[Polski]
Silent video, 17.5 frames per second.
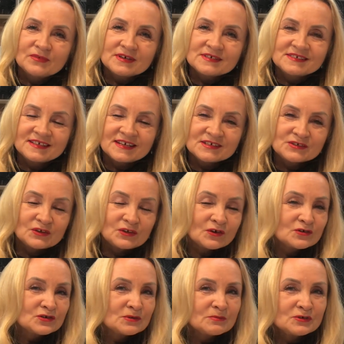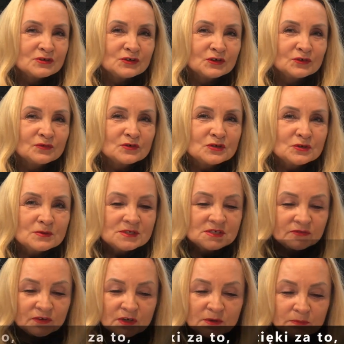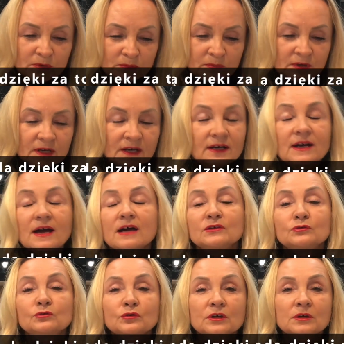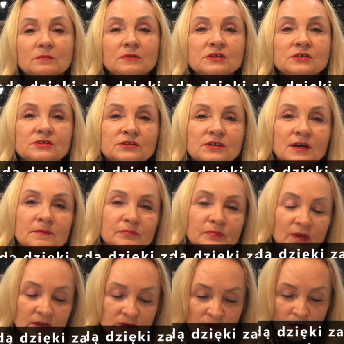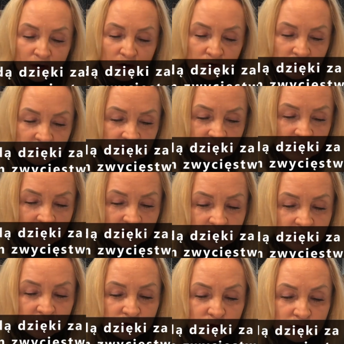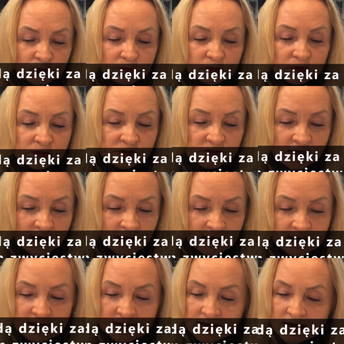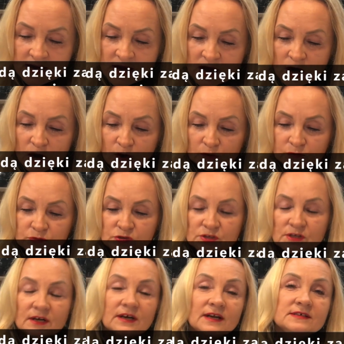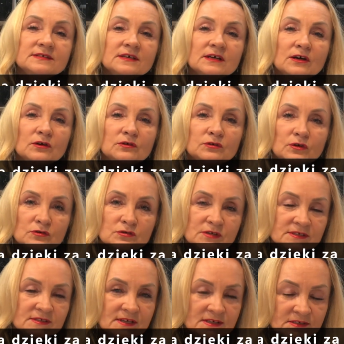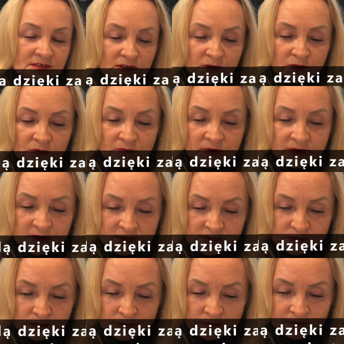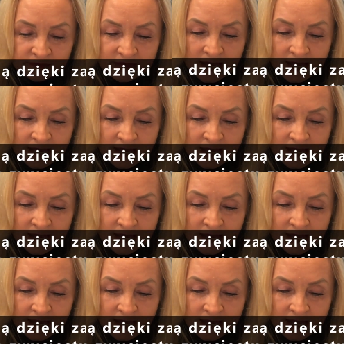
Was teraz do tego, żebyście otworzyły swoje Biblię na drugim liście do Koryntian, na drugim rozdziale od 14 do 16 wersu.